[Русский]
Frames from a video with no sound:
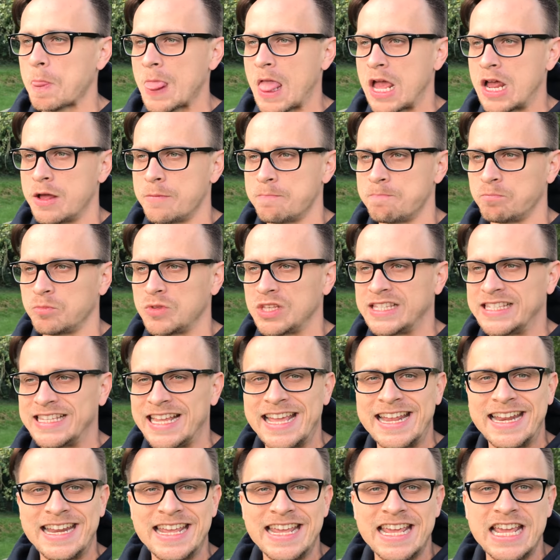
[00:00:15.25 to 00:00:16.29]
эм,
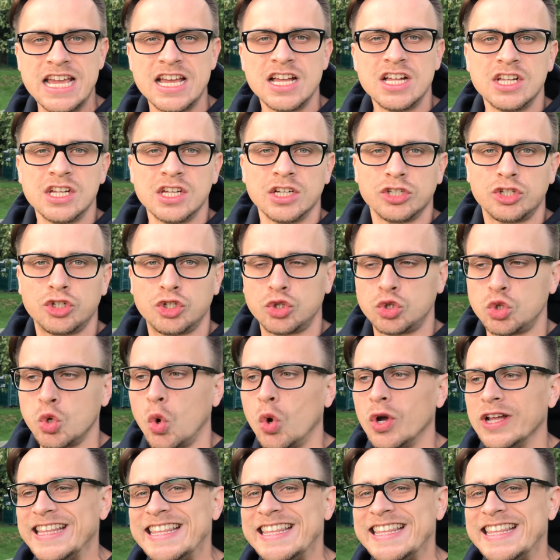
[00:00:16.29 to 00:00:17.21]
серии «Что